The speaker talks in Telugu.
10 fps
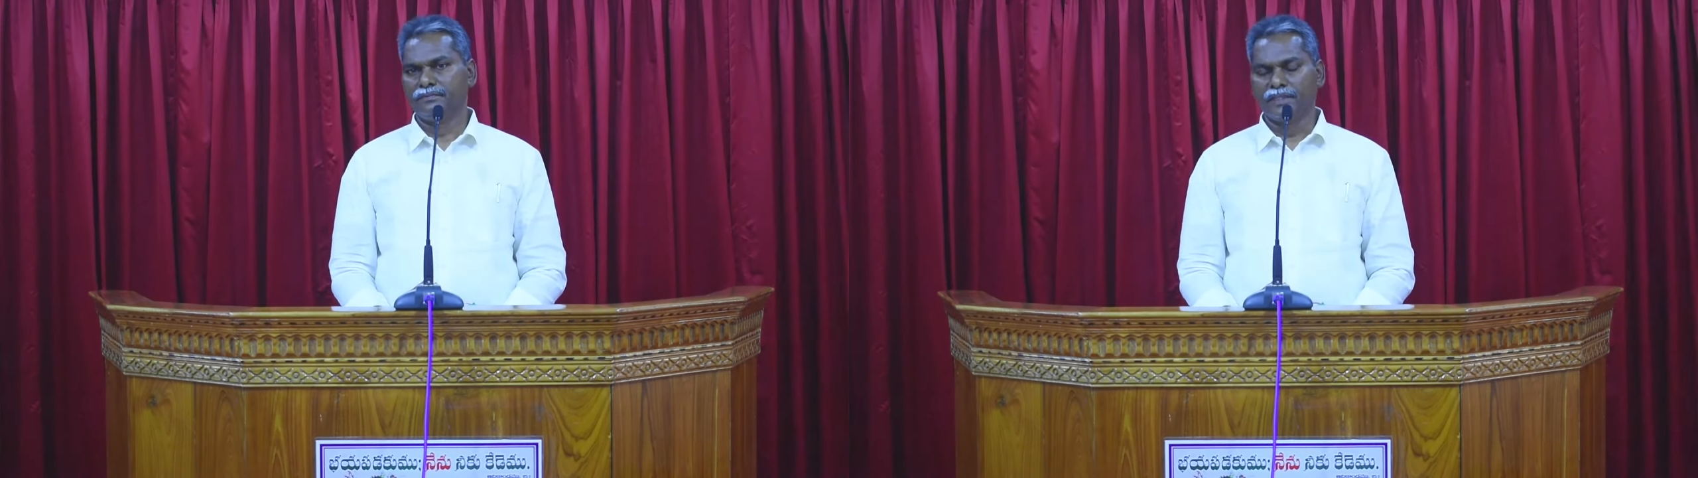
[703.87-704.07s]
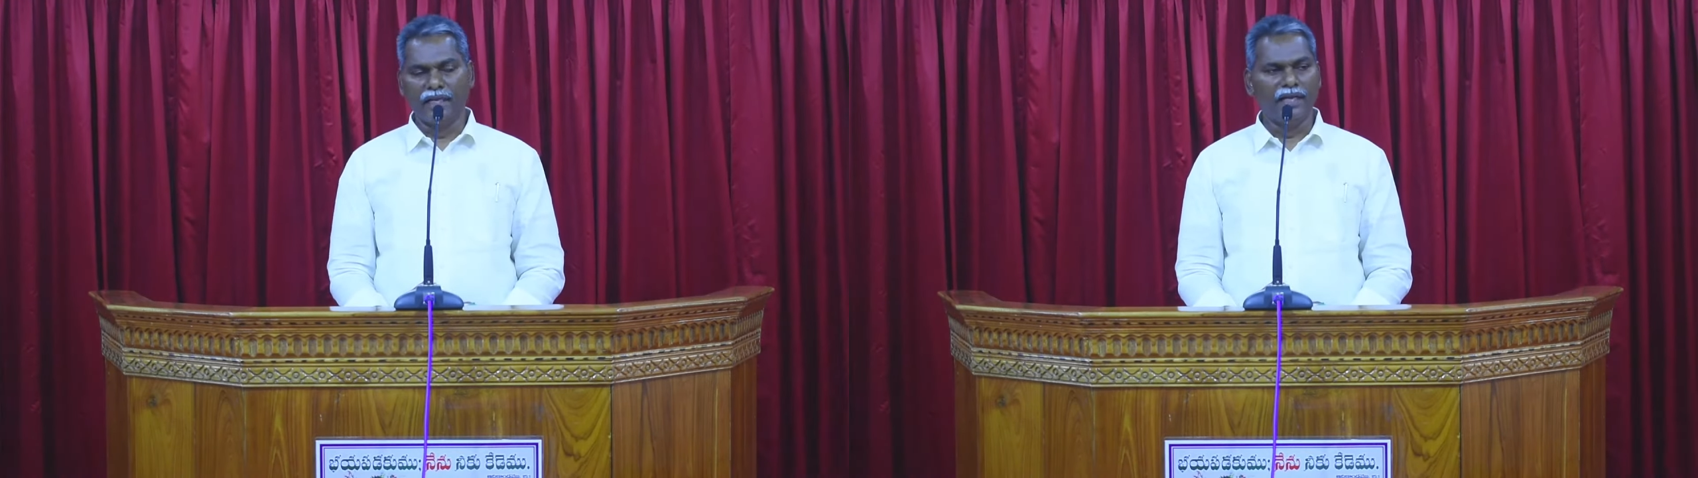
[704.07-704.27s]

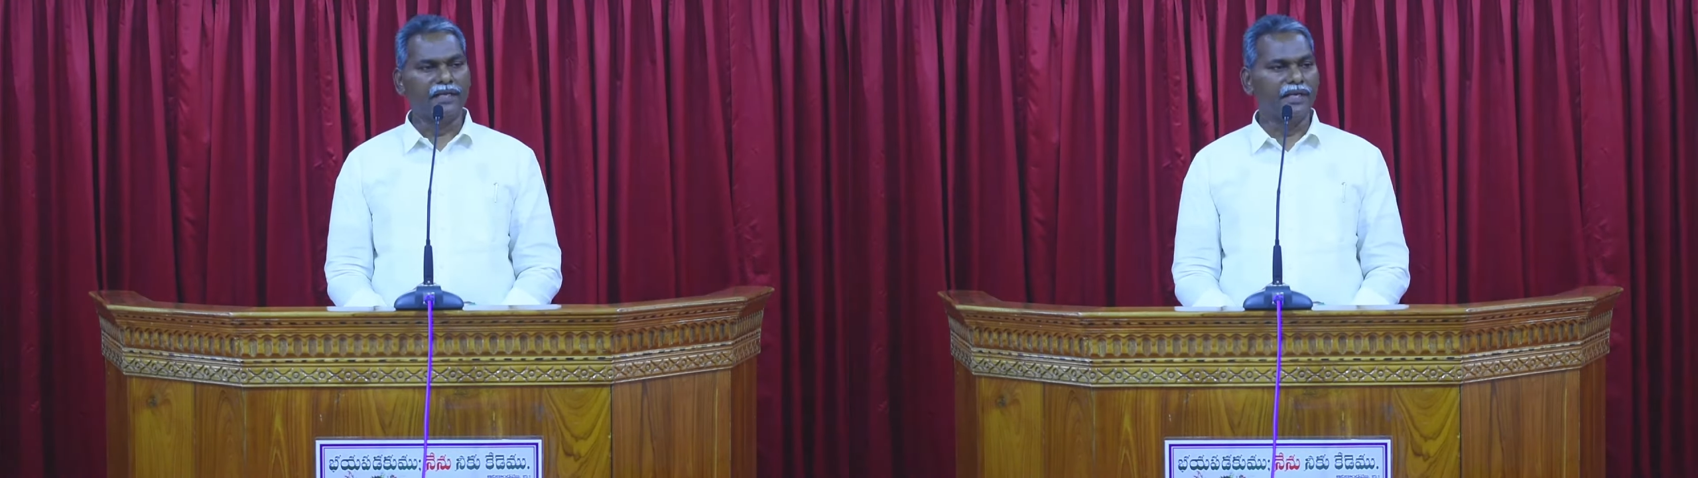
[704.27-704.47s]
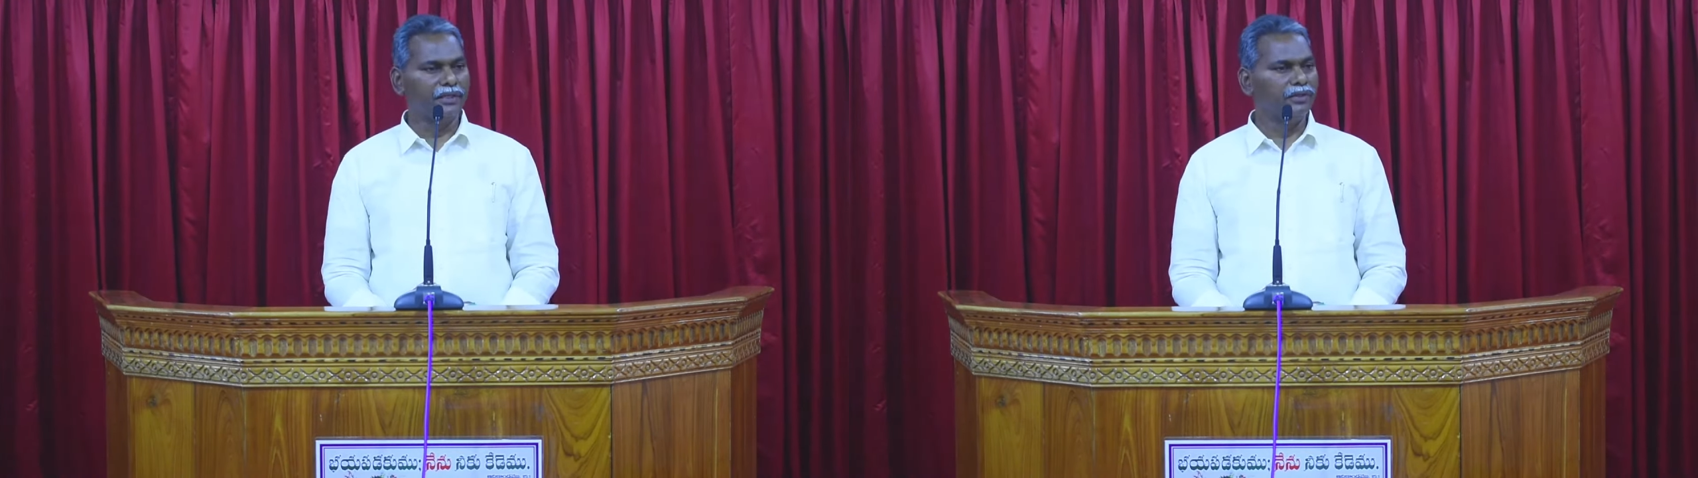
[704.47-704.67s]

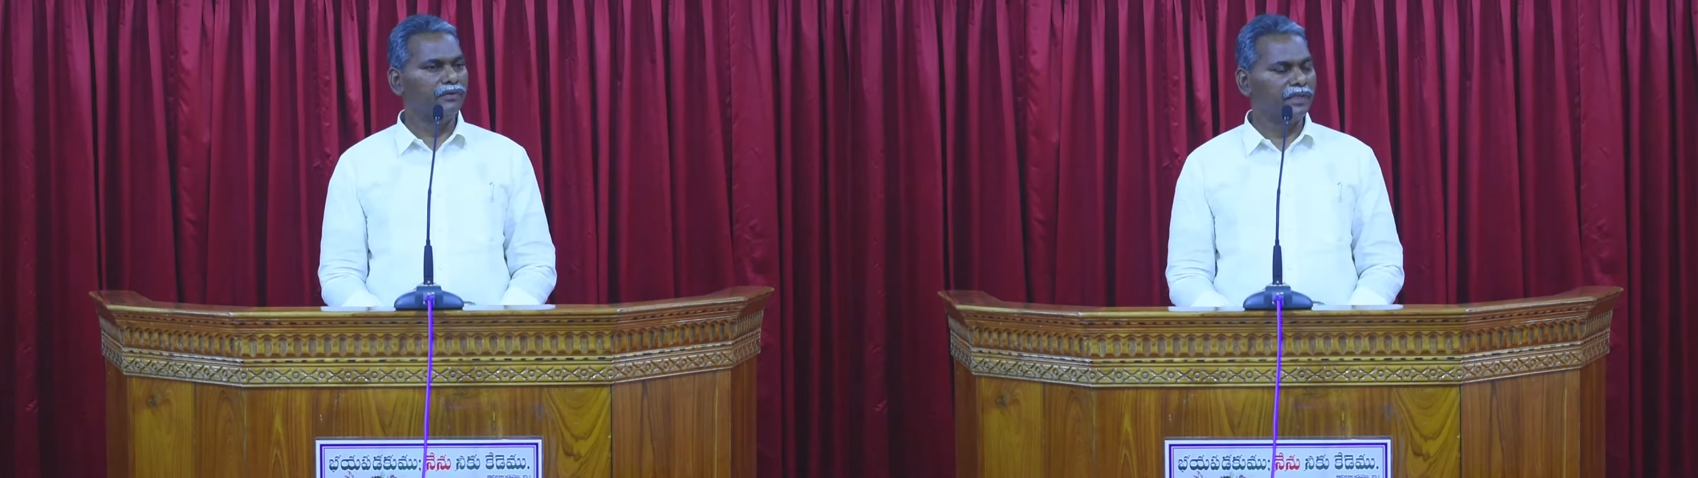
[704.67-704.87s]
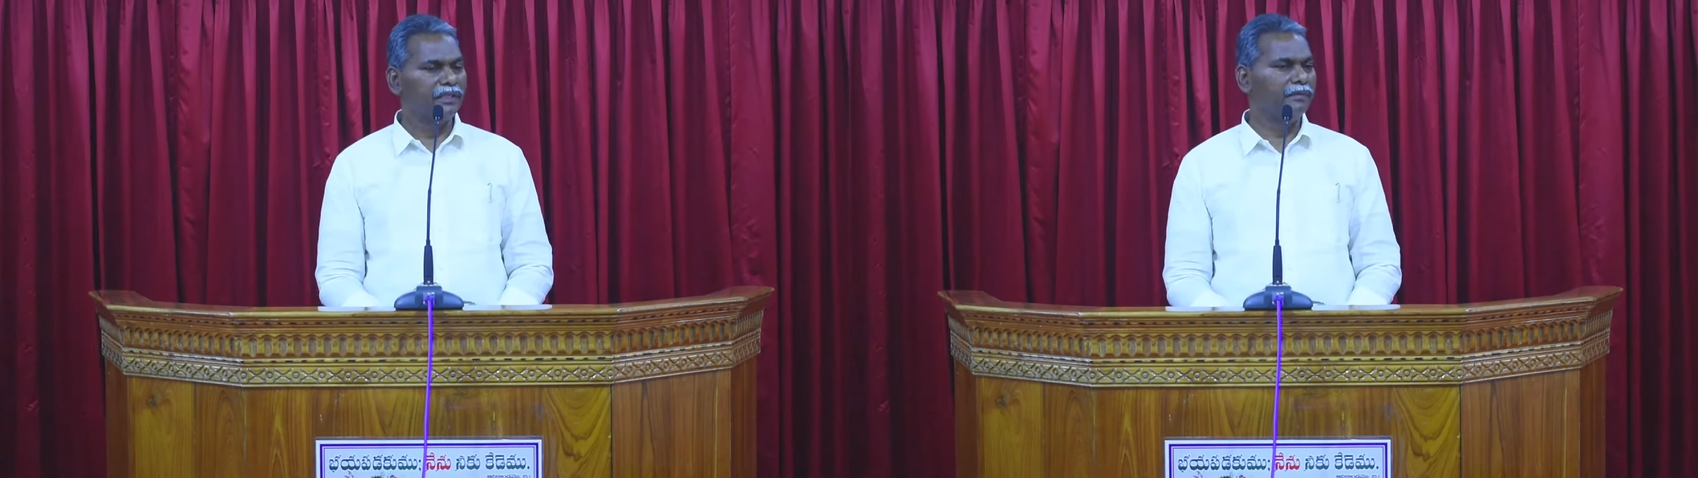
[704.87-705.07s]
తెలియక ఏదో
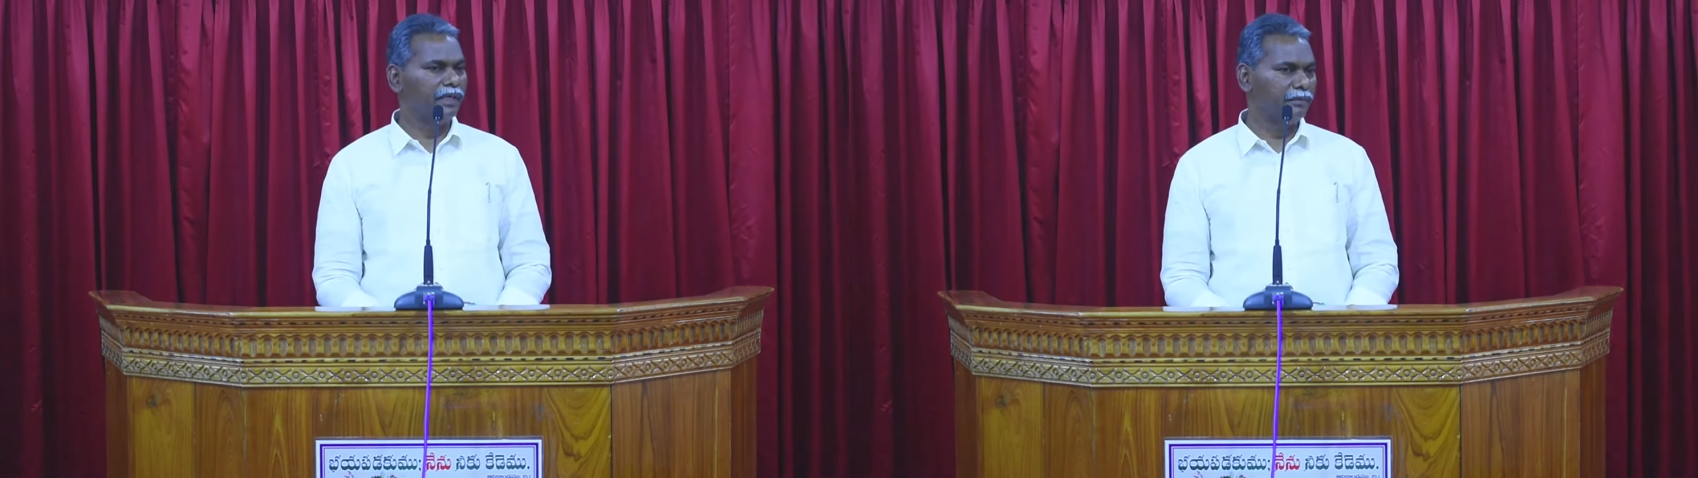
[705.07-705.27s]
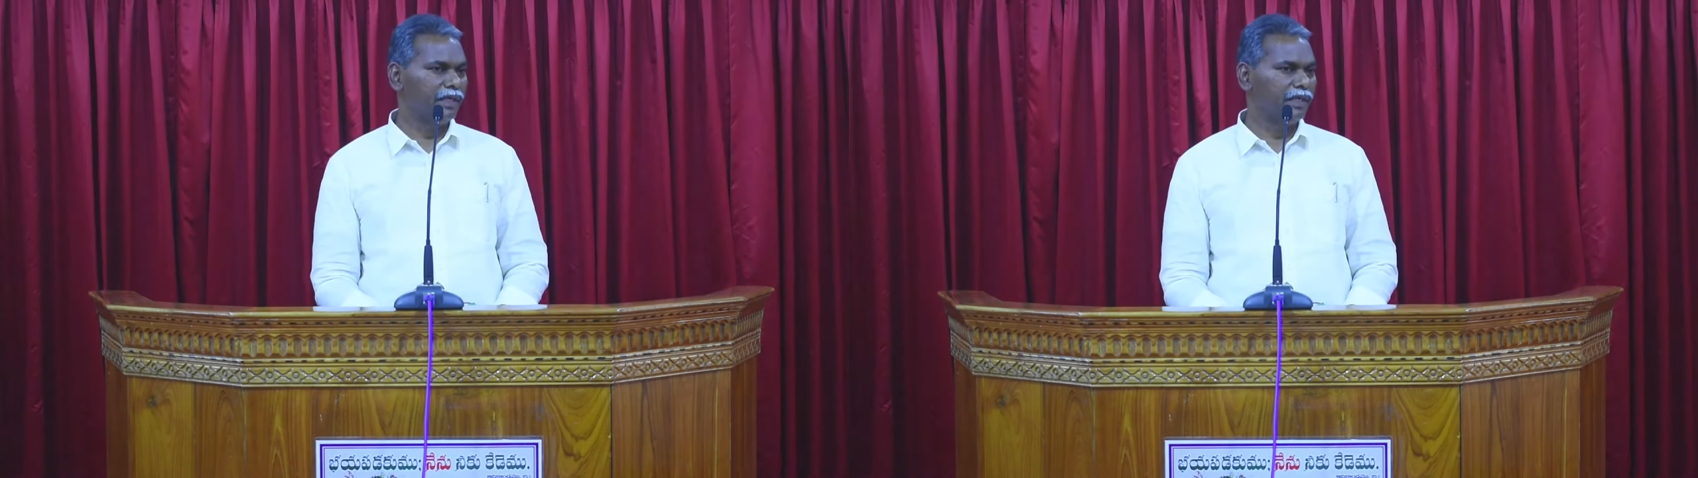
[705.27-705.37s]
వ్యర్థమైన